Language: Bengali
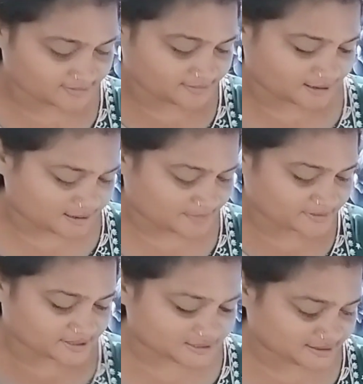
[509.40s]
আর আমার
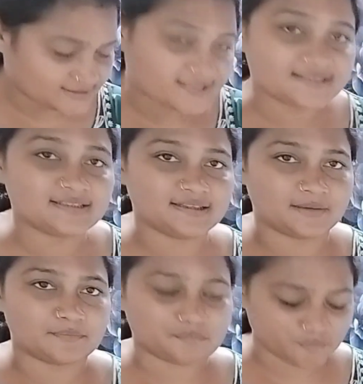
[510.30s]
ছেলেকে লিখতে দিলাম
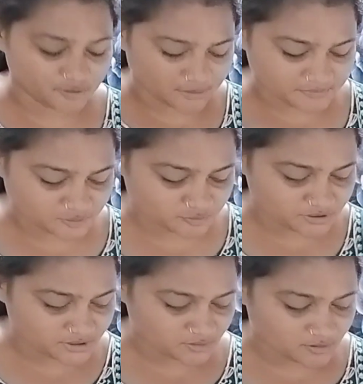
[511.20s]
বললাম যে তুমি
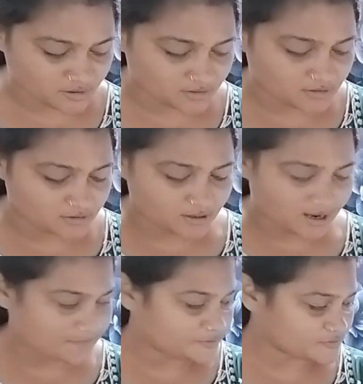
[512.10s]
লিখো
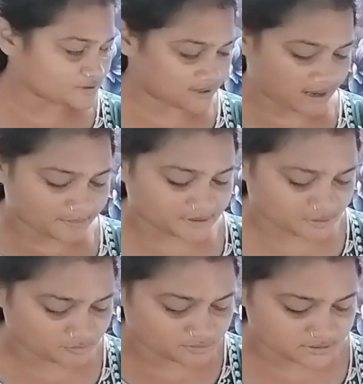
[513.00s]
আমি হচ্ছে খাবারটা
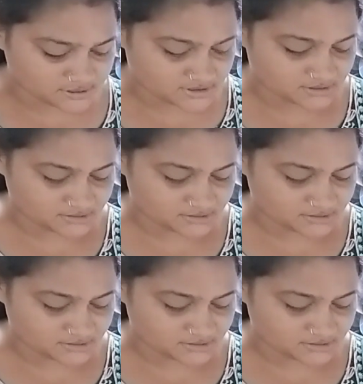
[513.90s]
করে দিচ্ছি